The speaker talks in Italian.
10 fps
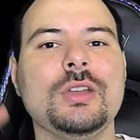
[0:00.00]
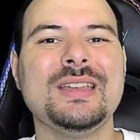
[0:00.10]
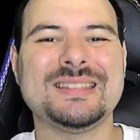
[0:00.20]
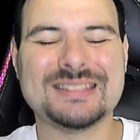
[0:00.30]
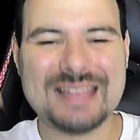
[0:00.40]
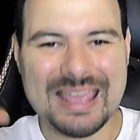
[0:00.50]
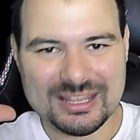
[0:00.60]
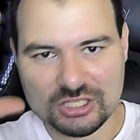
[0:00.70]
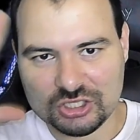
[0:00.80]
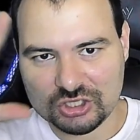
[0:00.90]

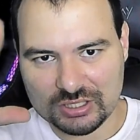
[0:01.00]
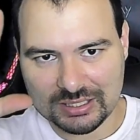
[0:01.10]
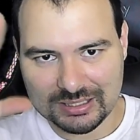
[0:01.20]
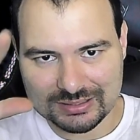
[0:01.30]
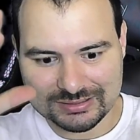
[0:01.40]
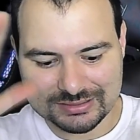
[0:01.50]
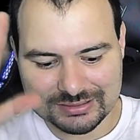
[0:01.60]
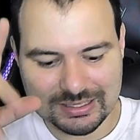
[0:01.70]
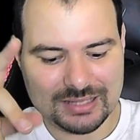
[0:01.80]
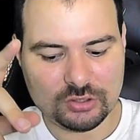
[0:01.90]
16 ragazzi
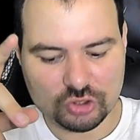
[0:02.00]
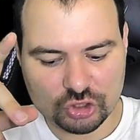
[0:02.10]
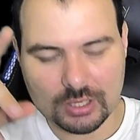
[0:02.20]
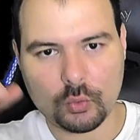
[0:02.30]
16 e